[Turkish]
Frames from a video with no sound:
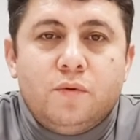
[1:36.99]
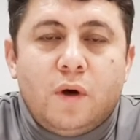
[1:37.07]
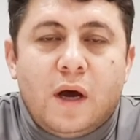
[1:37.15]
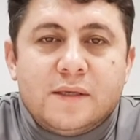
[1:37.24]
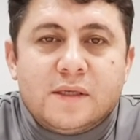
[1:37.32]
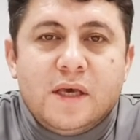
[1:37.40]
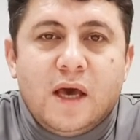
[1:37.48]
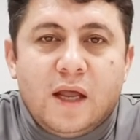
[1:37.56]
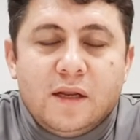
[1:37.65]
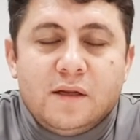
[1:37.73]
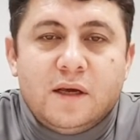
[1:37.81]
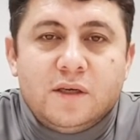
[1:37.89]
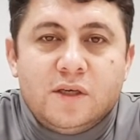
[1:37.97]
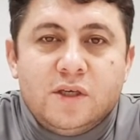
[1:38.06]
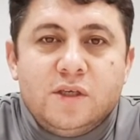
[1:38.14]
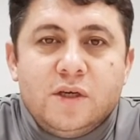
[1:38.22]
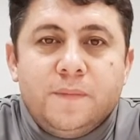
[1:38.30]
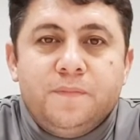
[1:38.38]
Bu askıya alınan
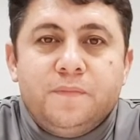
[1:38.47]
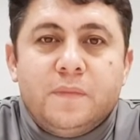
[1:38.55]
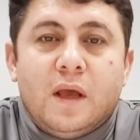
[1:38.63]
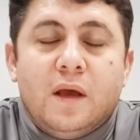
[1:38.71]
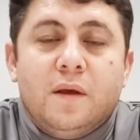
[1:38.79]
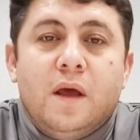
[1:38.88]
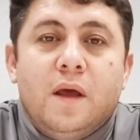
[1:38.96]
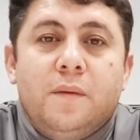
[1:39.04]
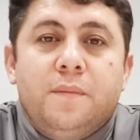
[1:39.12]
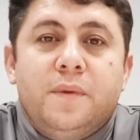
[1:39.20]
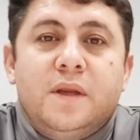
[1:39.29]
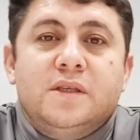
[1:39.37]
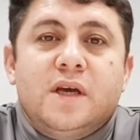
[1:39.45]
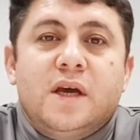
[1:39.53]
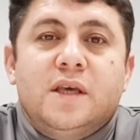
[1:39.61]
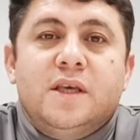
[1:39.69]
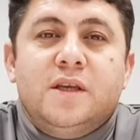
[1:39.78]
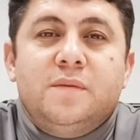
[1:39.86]
kişi birinci
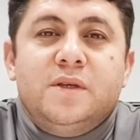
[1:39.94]
ayın